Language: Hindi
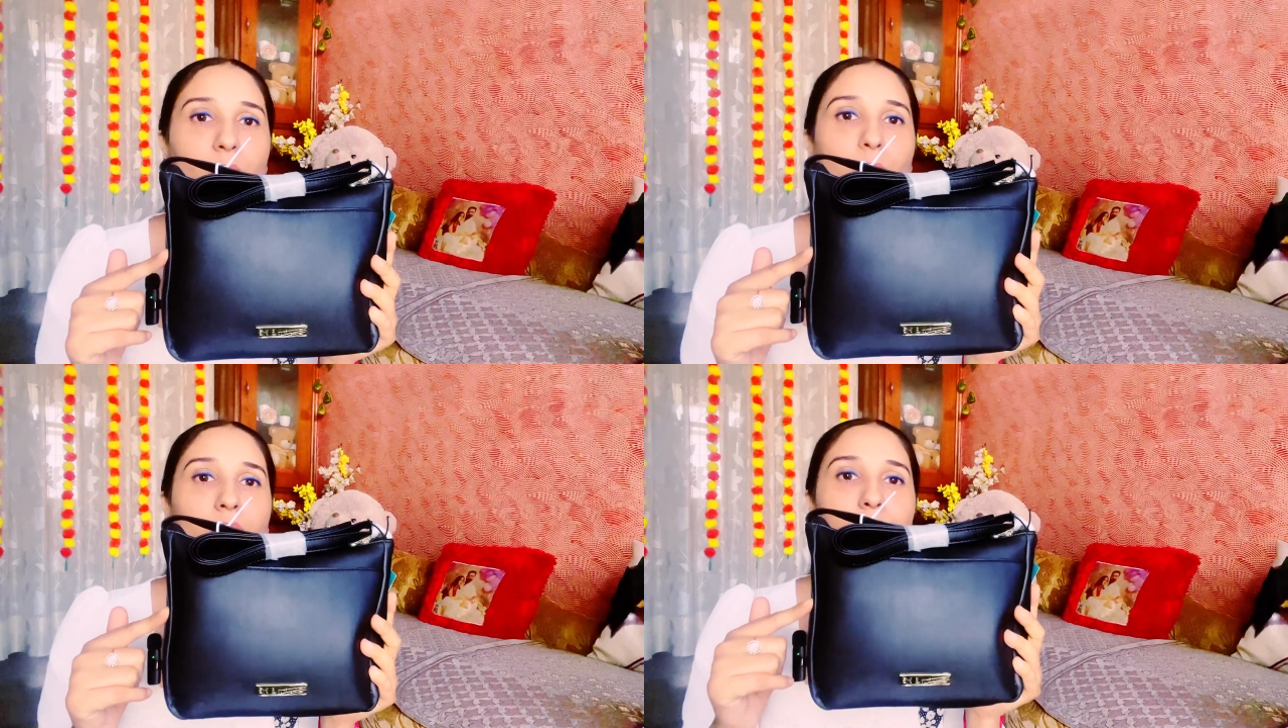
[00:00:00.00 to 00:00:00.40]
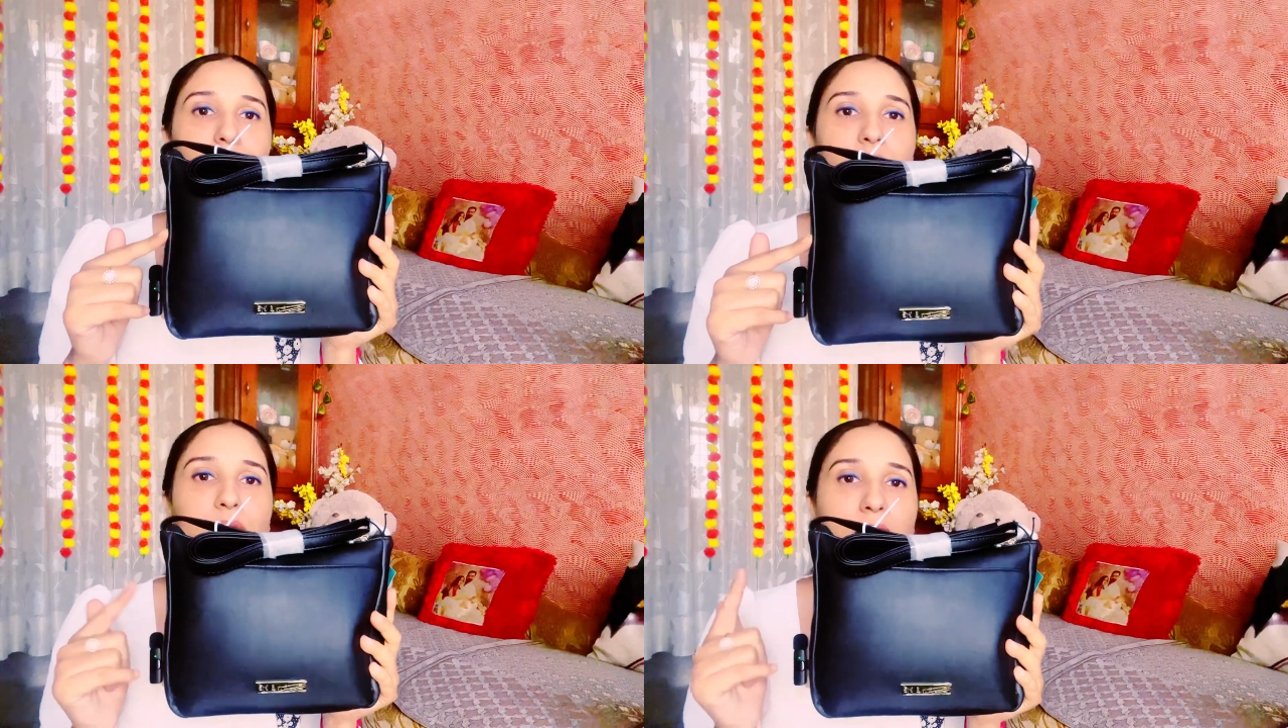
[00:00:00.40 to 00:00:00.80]
हो
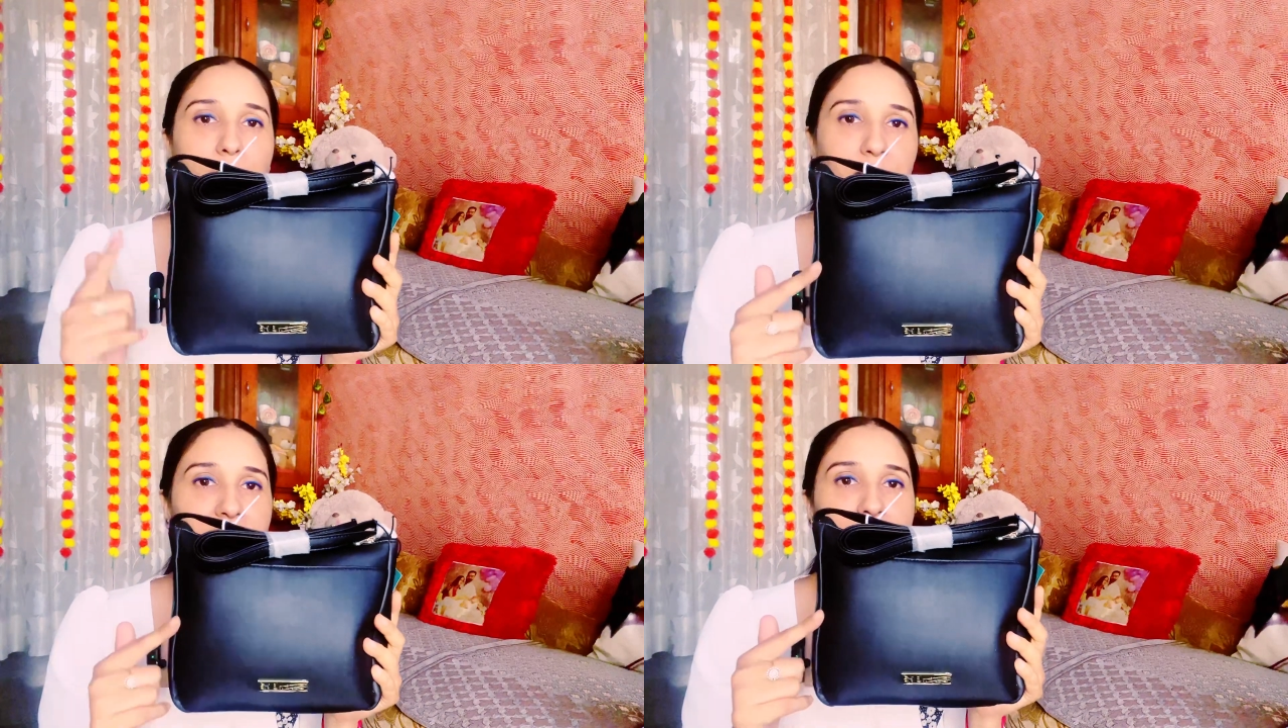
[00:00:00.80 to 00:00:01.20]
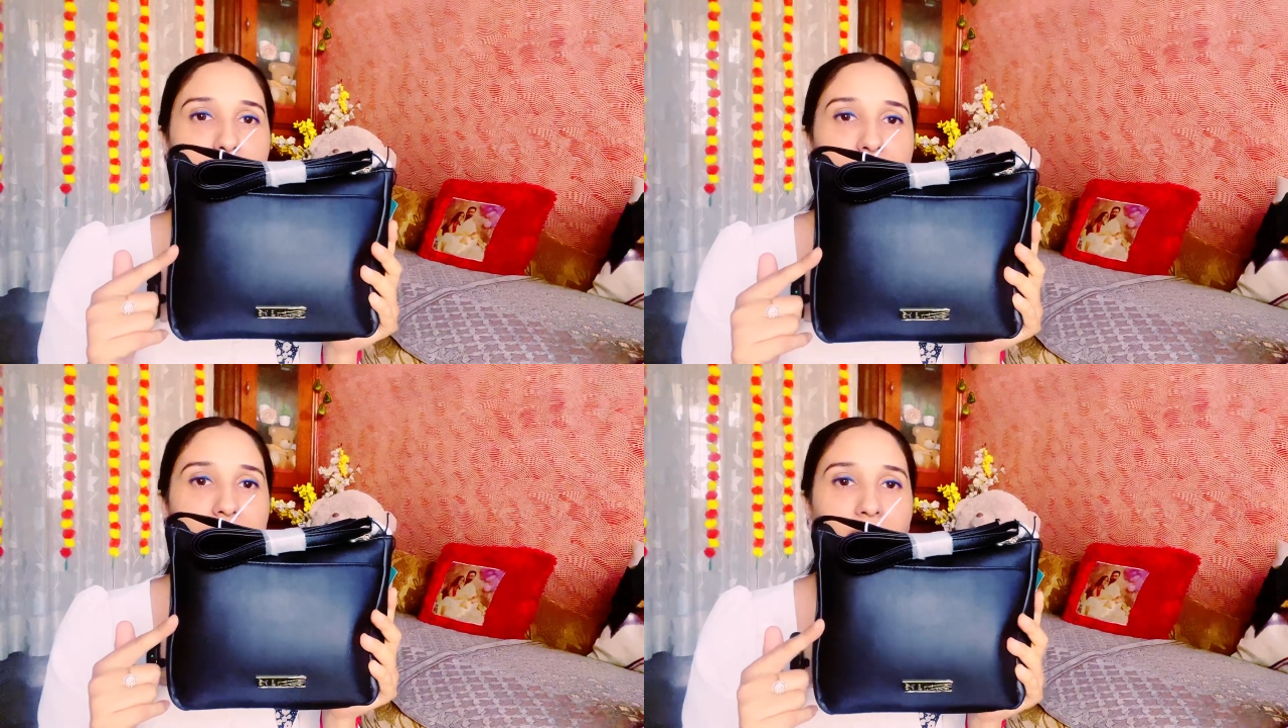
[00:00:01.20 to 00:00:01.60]
आपको कैपरे से
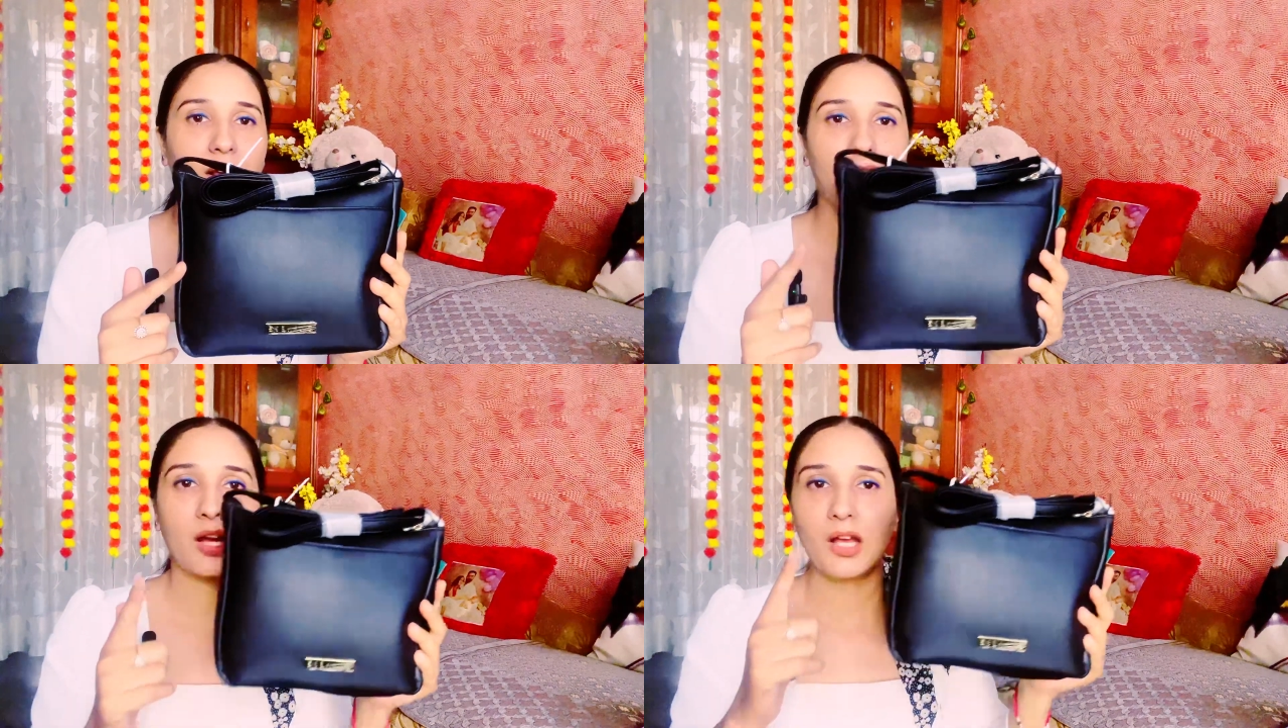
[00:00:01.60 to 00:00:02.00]
ब्रांड का